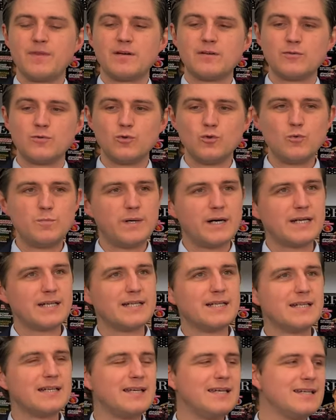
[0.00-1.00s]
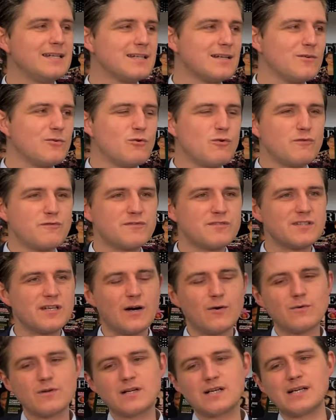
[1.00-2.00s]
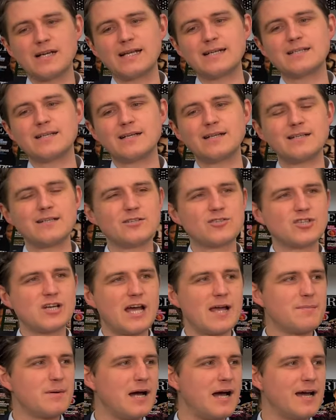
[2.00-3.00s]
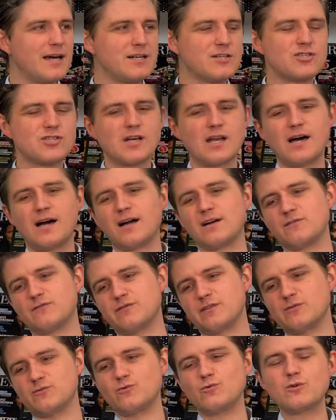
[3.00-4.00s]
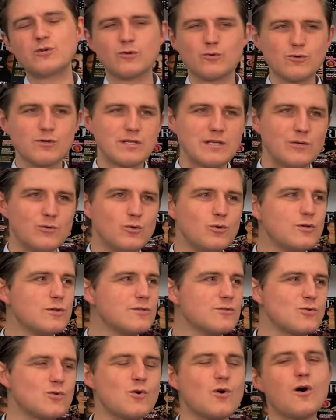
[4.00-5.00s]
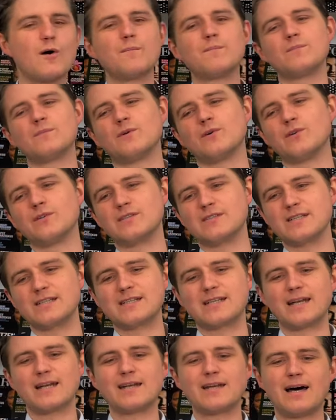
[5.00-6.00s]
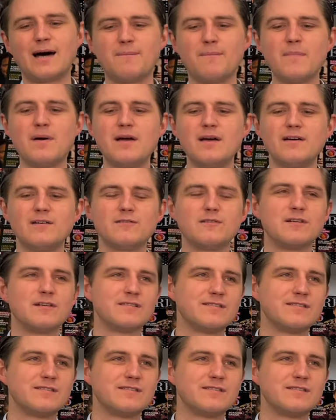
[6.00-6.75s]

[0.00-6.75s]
über den Hinterhofzaun klettern, eine Scheibe einschlagen, versuchen durch die Küche zu kommen und sich dann am äh,